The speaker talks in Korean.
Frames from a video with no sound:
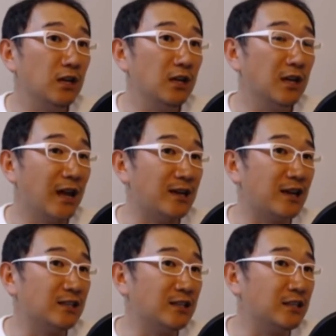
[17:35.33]
일단
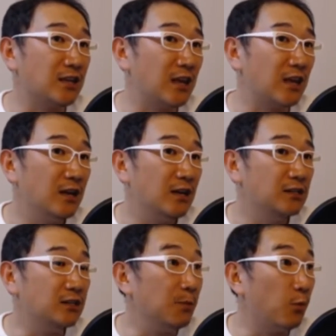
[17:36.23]
아까 같이 이렇게
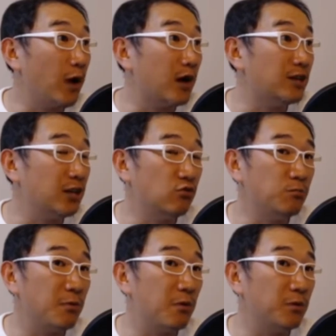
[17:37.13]
흙이 모양을
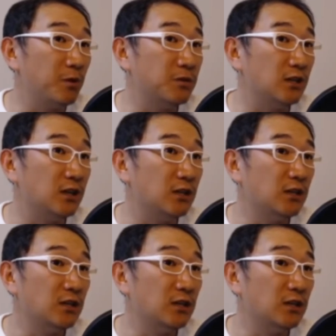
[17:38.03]
키우는 방법은 없죠.